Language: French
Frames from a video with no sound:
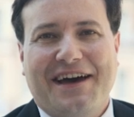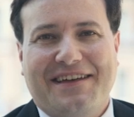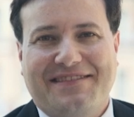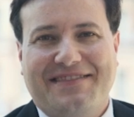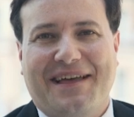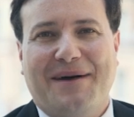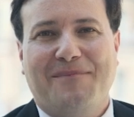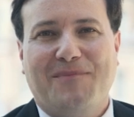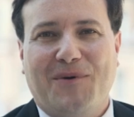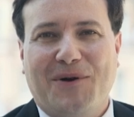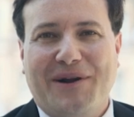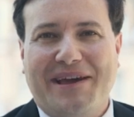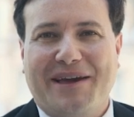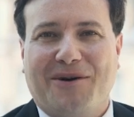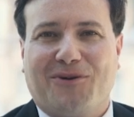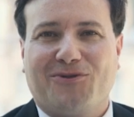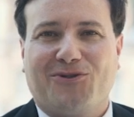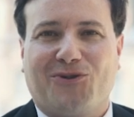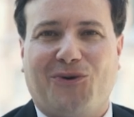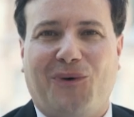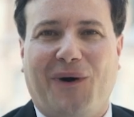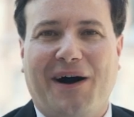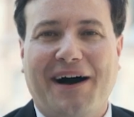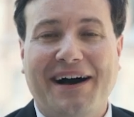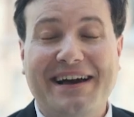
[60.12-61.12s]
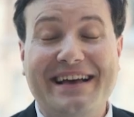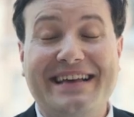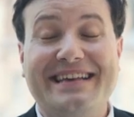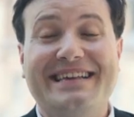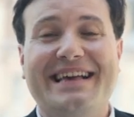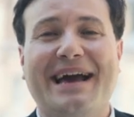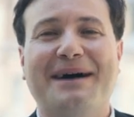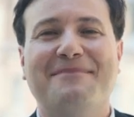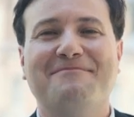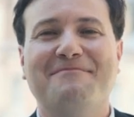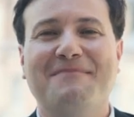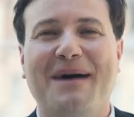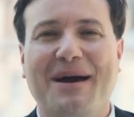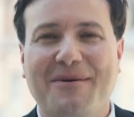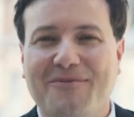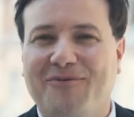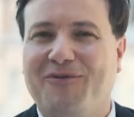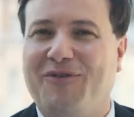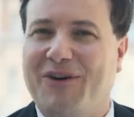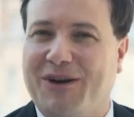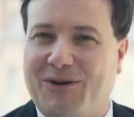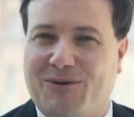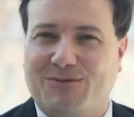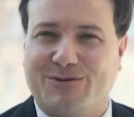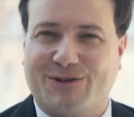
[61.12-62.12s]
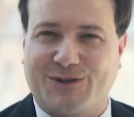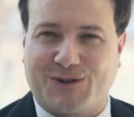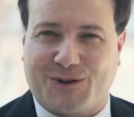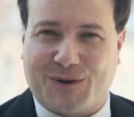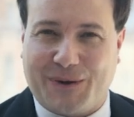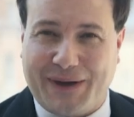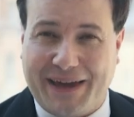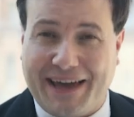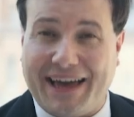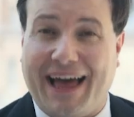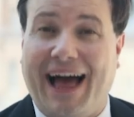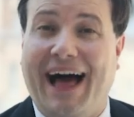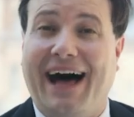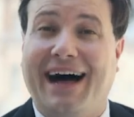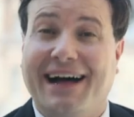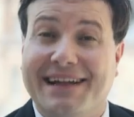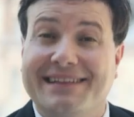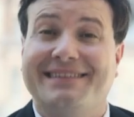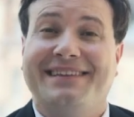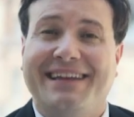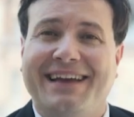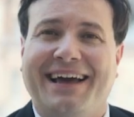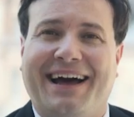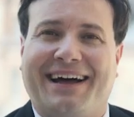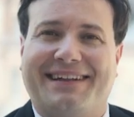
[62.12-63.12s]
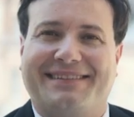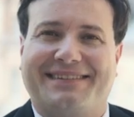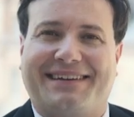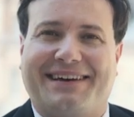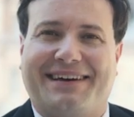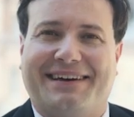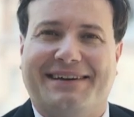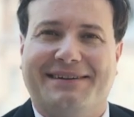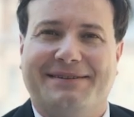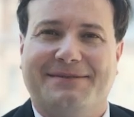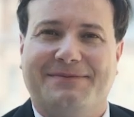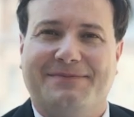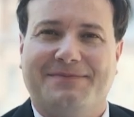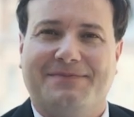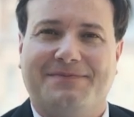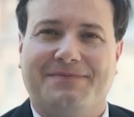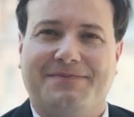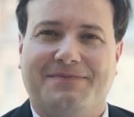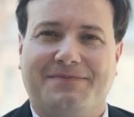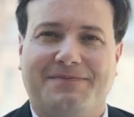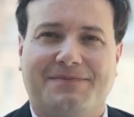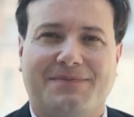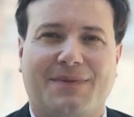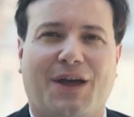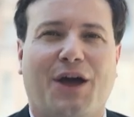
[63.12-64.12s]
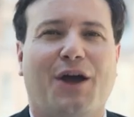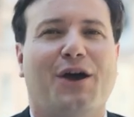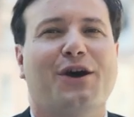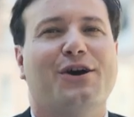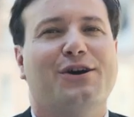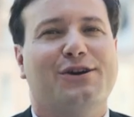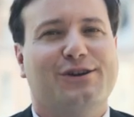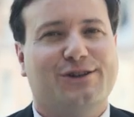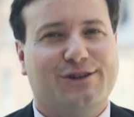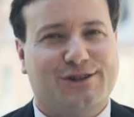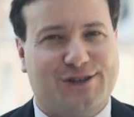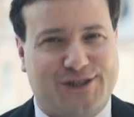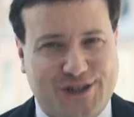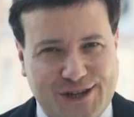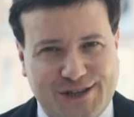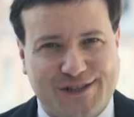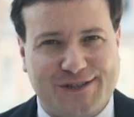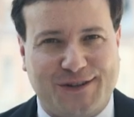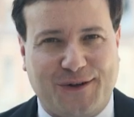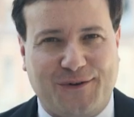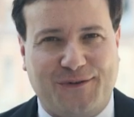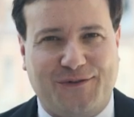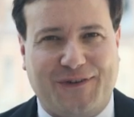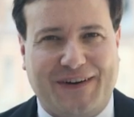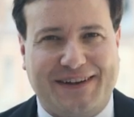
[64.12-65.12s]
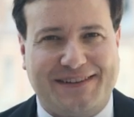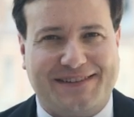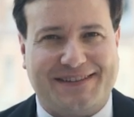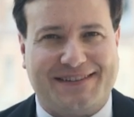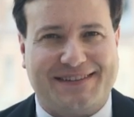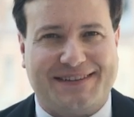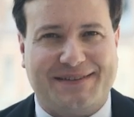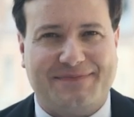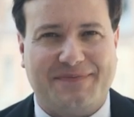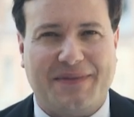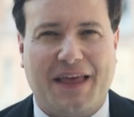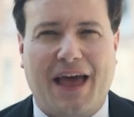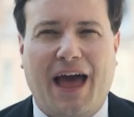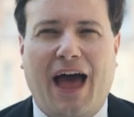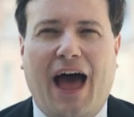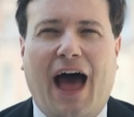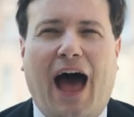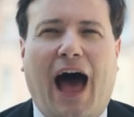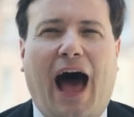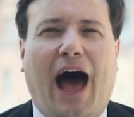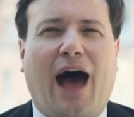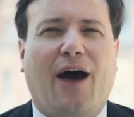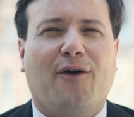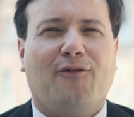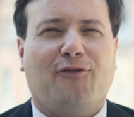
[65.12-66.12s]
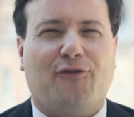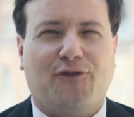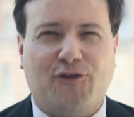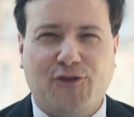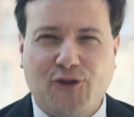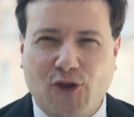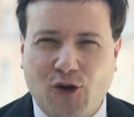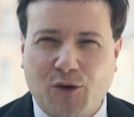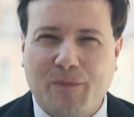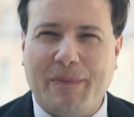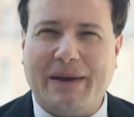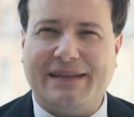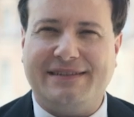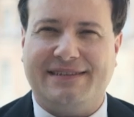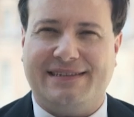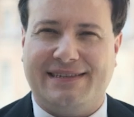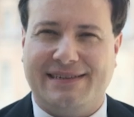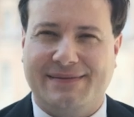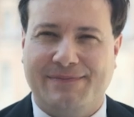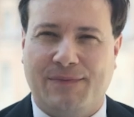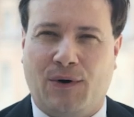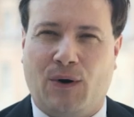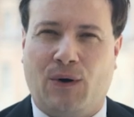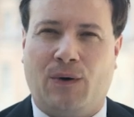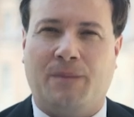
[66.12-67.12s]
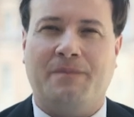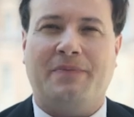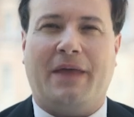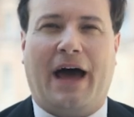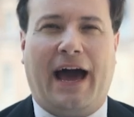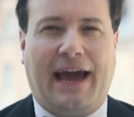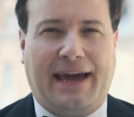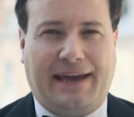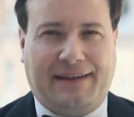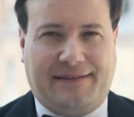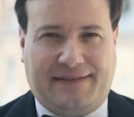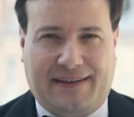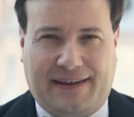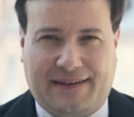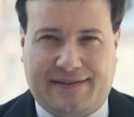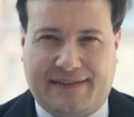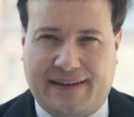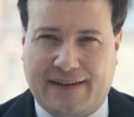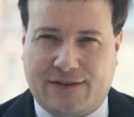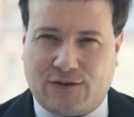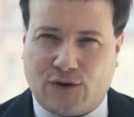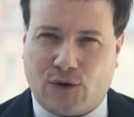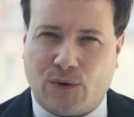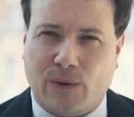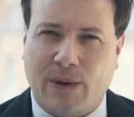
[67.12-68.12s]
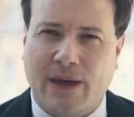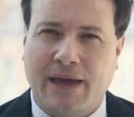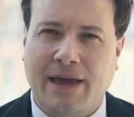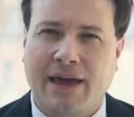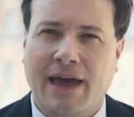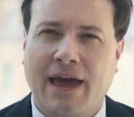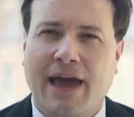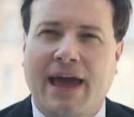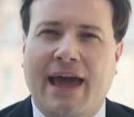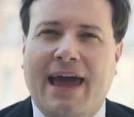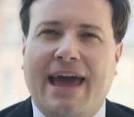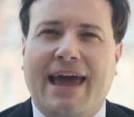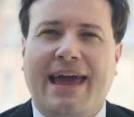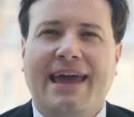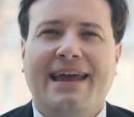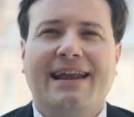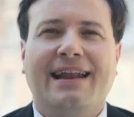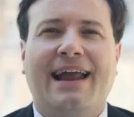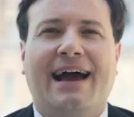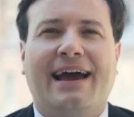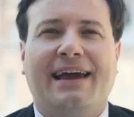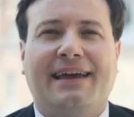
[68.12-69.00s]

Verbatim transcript: Napoléon III, y a même fait construire un théâtre. Juste en face, un vieux bâtiment a été détruit et il a